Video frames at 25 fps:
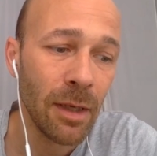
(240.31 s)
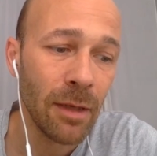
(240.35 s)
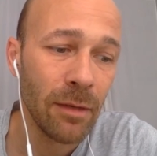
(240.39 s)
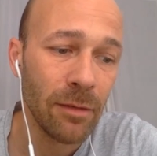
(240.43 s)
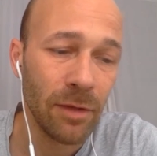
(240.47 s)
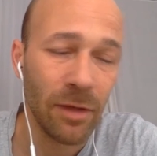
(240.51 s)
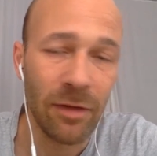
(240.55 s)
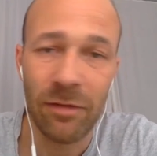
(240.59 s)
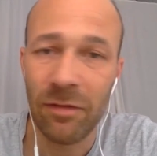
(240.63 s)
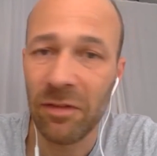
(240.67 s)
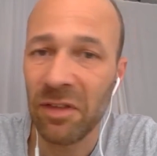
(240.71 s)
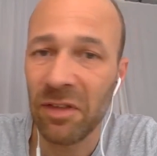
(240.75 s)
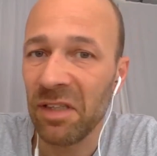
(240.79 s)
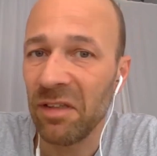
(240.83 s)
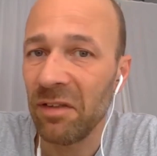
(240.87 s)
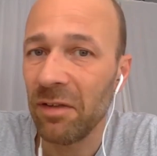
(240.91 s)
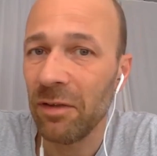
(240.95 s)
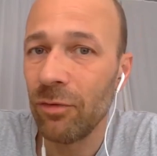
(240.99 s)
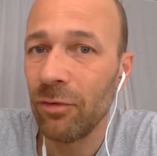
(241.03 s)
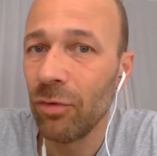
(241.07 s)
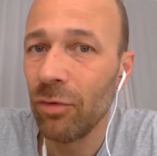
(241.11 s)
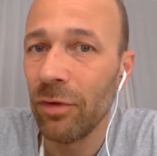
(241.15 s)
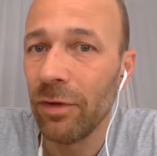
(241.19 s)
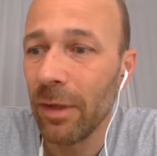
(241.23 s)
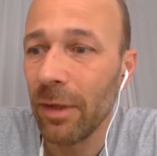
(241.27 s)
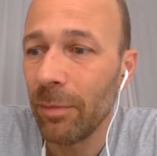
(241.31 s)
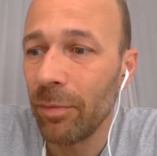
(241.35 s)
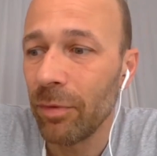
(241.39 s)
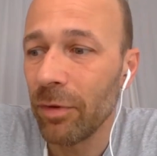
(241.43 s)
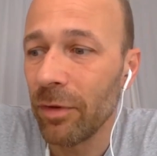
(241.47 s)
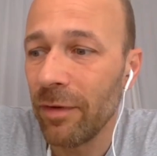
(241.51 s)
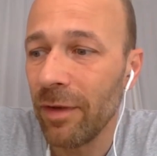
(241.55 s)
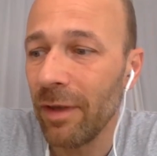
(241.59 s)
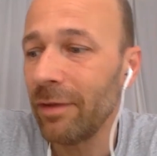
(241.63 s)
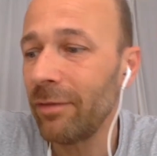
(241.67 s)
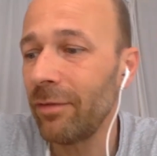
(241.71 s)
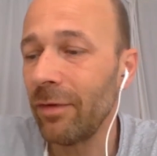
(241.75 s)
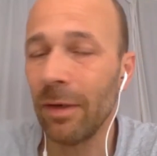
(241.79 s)
das ist ein ganz natürlicher
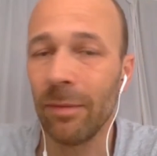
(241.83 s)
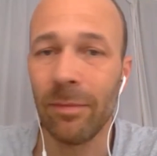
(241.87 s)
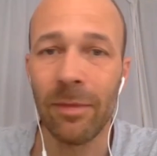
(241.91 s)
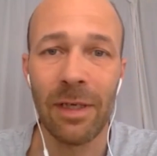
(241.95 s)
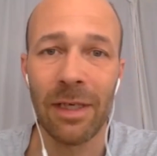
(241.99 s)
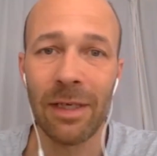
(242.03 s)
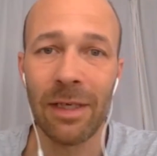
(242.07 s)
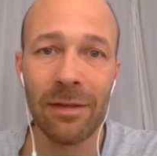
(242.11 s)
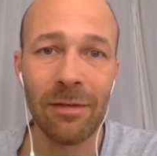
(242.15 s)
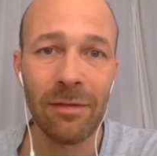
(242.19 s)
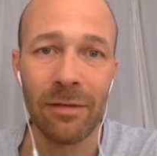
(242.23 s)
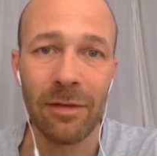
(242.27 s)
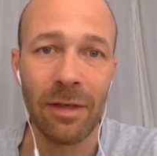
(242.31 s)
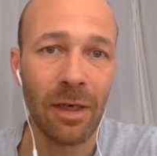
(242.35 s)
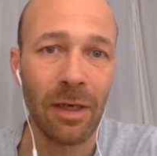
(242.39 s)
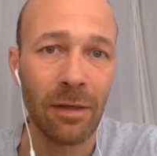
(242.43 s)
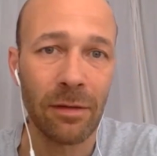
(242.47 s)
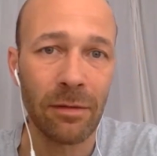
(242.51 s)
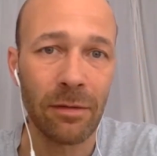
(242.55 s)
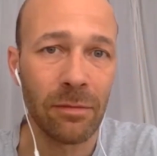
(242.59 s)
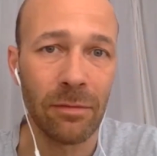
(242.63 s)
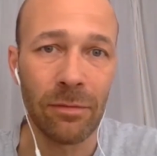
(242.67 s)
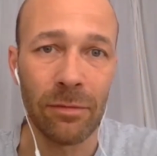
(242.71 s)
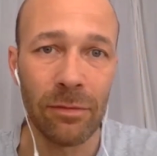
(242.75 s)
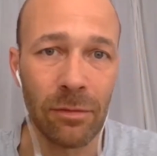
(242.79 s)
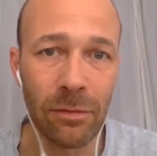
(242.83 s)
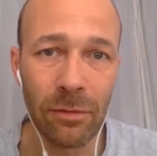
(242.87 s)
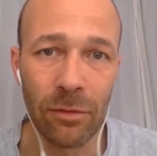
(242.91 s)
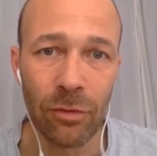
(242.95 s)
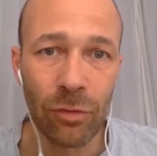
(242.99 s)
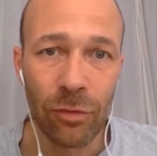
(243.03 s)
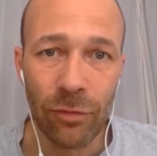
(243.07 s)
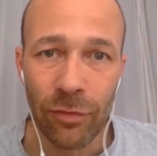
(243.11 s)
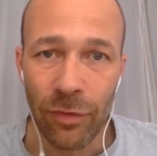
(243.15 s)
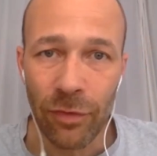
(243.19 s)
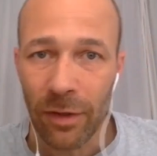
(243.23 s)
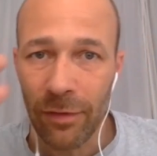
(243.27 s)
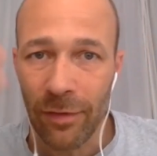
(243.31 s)
Prozess. Wir haben den ganzen Tag äh,
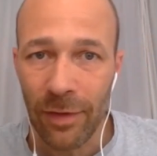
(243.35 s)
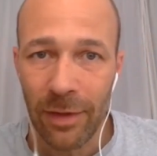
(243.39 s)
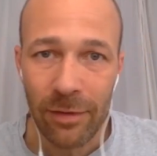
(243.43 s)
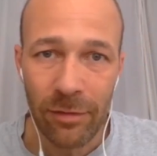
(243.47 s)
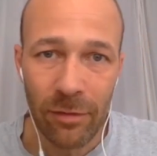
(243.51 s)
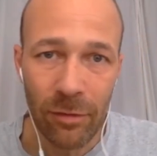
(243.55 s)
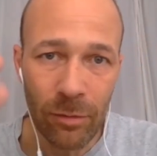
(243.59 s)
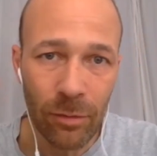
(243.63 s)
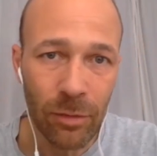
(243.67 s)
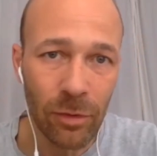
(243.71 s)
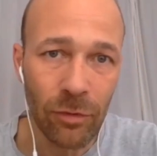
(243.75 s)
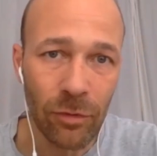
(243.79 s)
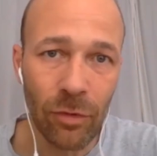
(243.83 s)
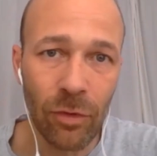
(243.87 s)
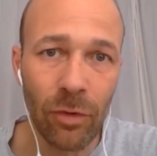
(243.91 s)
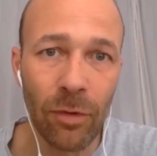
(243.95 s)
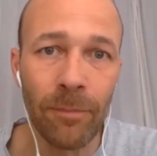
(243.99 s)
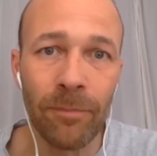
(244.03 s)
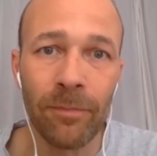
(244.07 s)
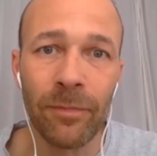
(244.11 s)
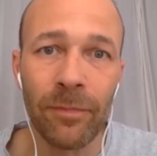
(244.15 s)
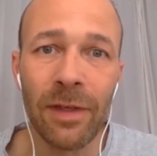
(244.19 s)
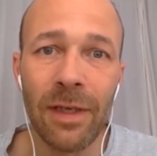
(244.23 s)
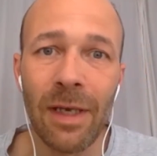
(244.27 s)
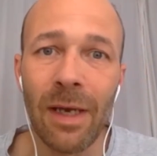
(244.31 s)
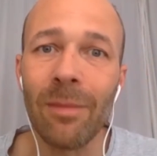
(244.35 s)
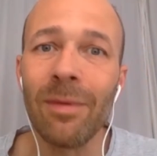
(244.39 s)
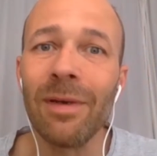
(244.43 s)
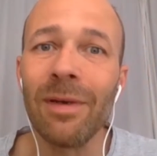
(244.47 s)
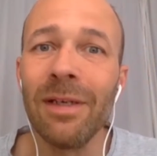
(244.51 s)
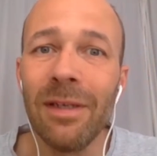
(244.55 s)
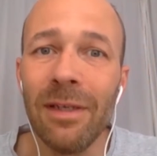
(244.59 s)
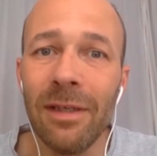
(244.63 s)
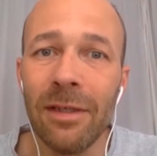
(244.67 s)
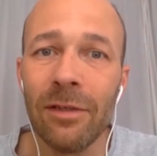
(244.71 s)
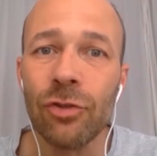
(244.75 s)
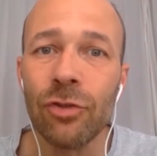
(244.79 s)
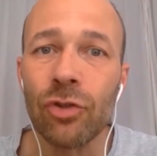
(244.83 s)
Tonfrequenzen um uns rum, die aber
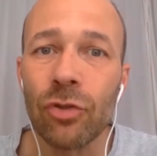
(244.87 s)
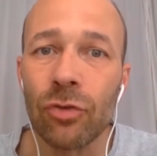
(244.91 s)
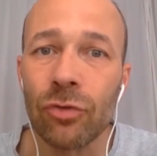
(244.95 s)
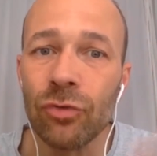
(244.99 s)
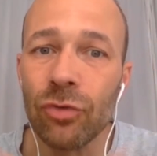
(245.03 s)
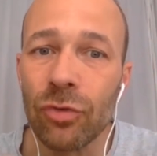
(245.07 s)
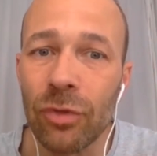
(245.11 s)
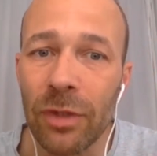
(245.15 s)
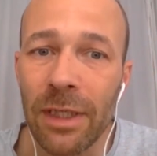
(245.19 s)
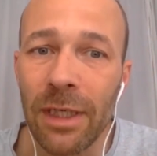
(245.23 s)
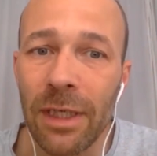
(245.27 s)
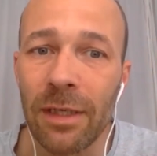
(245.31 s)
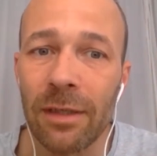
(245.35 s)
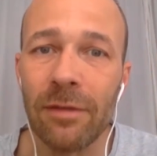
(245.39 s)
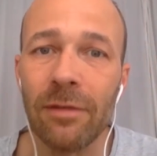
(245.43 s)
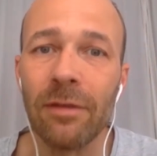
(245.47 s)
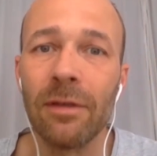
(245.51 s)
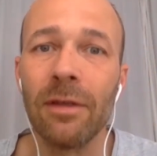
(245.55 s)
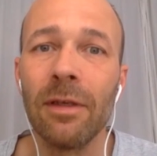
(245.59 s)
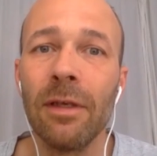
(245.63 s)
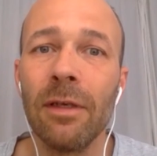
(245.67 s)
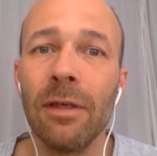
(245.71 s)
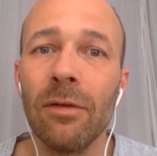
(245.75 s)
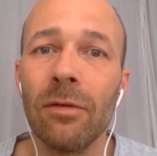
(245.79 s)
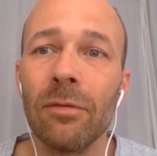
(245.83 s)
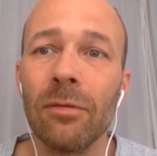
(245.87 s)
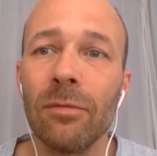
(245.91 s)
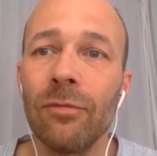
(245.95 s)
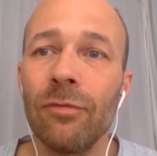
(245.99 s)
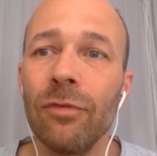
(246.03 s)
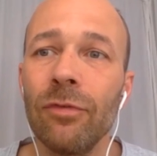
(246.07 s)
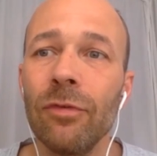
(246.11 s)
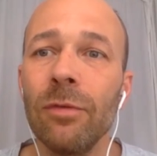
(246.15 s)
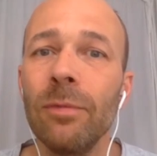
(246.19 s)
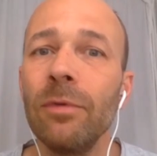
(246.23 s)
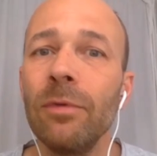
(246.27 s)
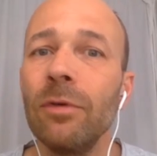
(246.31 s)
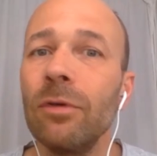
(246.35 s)
nie strukturiert in
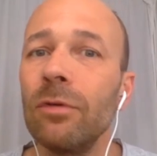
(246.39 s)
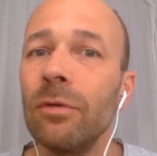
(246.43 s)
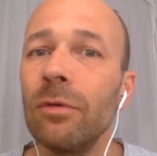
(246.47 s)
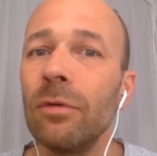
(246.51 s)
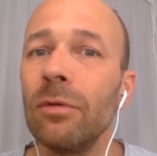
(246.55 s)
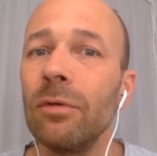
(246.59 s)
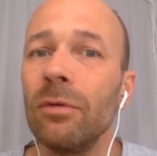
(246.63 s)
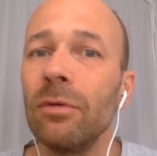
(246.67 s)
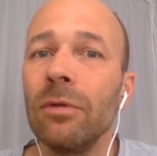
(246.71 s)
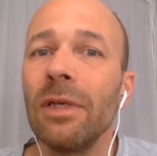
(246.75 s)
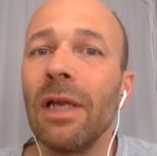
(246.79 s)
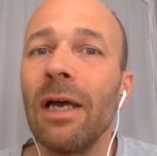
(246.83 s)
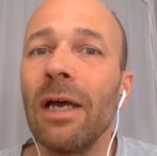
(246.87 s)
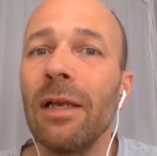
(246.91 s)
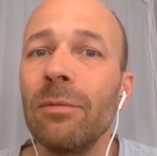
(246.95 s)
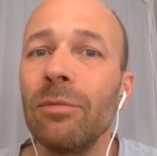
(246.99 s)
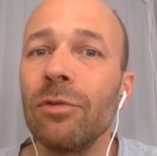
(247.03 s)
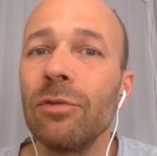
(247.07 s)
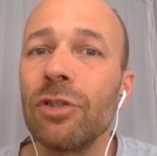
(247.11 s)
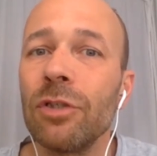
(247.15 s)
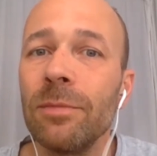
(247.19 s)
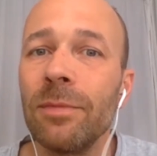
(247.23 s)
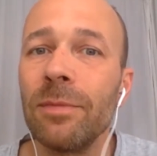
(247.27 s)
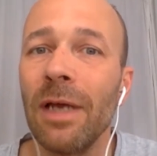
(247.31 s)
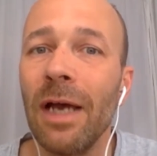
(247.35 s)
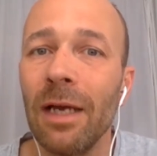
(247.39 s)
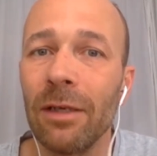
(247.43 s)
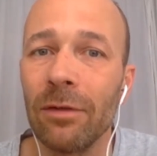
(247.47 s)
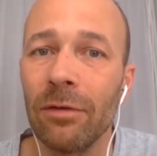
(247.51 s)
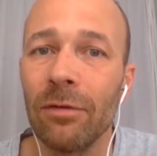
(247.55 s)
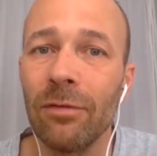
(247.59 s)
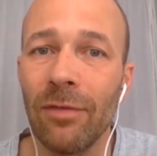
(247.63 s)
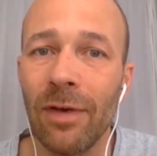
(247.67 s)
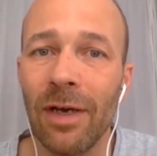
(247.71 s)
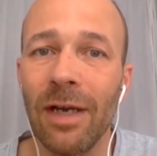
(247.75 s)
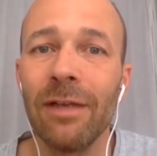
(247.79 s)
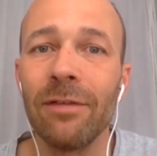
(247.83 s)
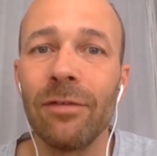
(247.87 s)
irgendeine bestimmte Art und
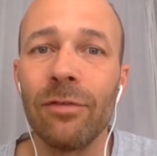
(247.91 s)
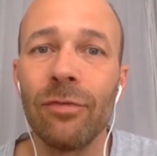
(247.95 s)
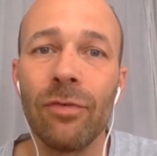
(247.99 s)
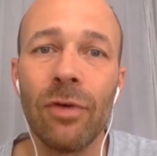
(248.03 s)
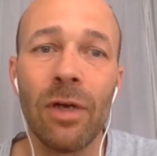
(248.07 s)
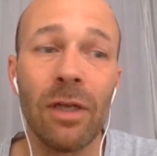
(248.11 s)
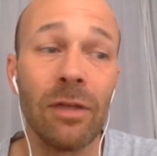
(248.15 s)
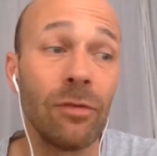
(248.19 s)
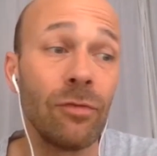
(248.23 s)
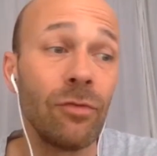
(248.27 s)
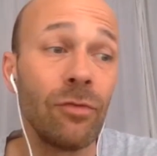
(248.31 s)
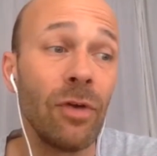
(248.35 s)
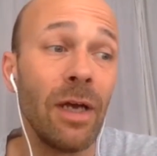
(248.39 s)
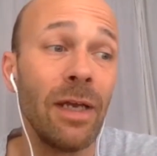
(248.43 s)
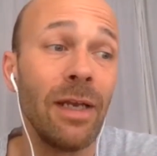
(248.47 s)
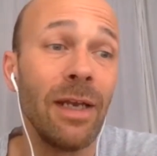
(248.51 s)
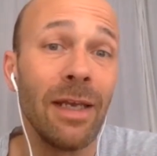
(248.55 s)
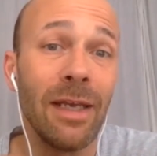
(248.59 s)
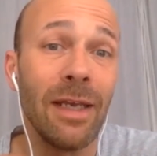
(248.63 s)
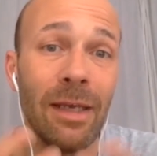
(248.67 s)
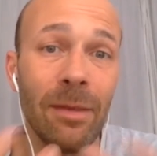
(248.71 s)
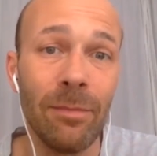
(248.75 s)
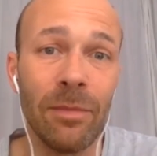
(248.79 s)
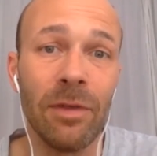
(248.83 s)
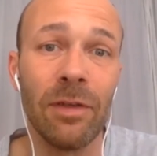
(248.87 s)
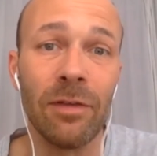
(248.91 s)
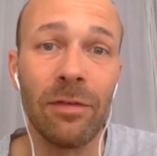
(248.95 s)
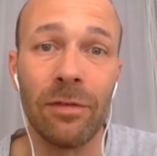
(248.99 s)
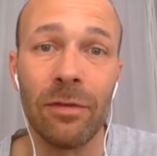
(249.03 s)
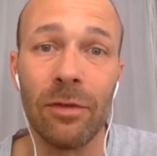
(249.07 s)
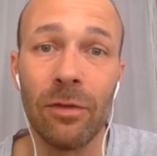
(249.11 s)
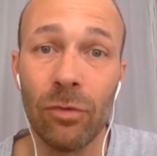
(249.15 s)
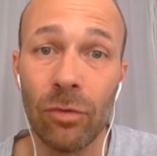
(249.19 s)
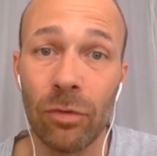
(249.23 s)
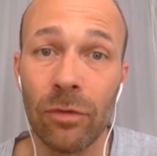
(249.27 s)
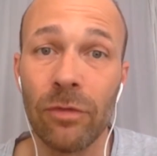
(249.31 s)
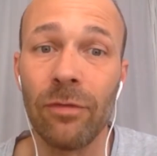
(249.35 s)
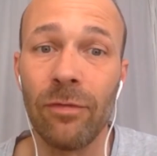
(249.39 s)
Weise, für, also für ein Ergebnis
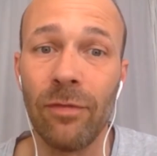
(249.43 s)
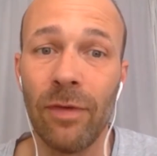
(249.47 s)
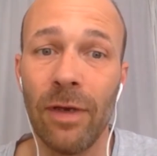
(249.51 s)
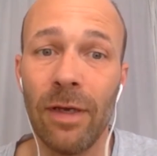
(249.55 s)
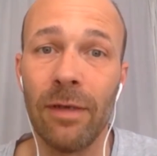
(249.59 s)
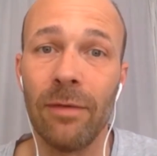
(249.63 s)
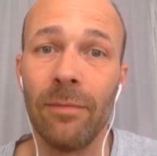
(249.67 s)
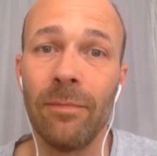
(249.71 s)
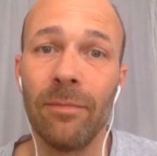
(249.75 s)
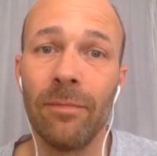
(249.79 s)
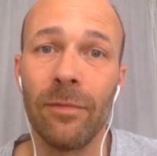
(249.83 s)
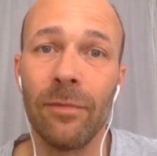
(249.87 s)
genutzt werden.